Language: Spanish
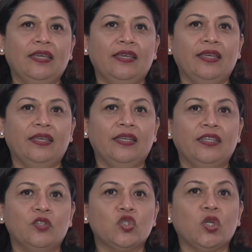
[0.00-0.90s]

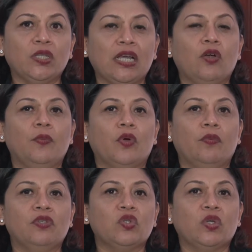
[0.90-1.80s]
Eh, nosotras como
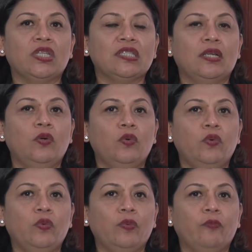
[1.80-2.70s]
Comisión de
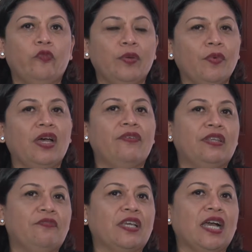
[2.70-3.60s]
Salud fuimos a
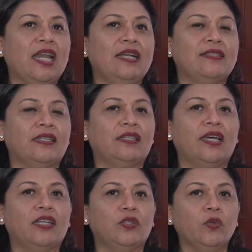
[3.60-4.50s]
verificar el
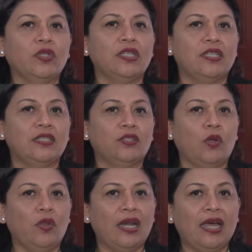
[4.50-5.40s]
Santa Gertrudis y
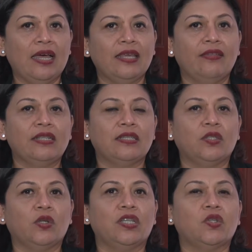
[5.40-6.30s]
toda la área del
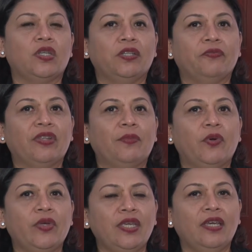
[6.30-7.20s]
Centro Nacional de
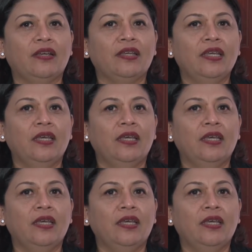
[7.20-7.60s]
Oftalmología